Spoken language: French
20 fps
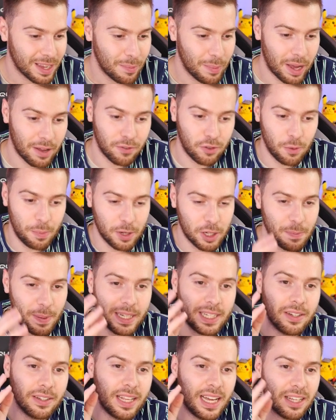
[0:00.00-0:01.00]
bref, je pense
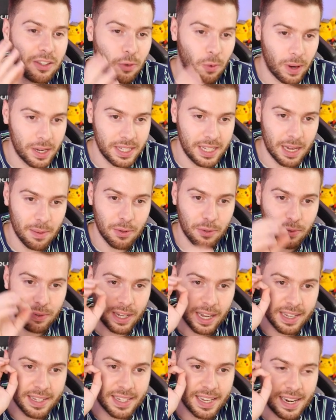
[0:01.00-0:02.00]
pas qu'il y en a un troisième. En tout
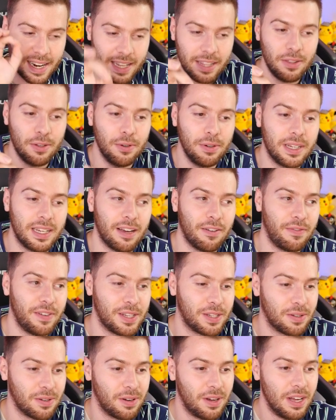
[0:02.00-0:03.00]
cas, c'est Ledno qui a fait
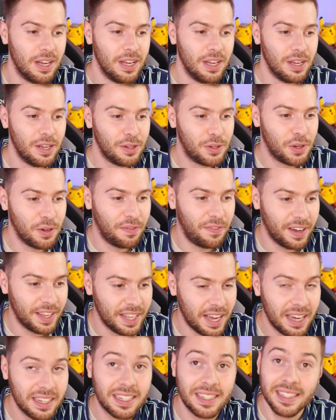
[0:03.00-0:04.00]
ce, ce
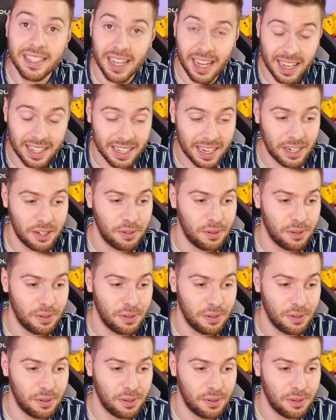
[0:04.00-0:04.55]
fan art. Très très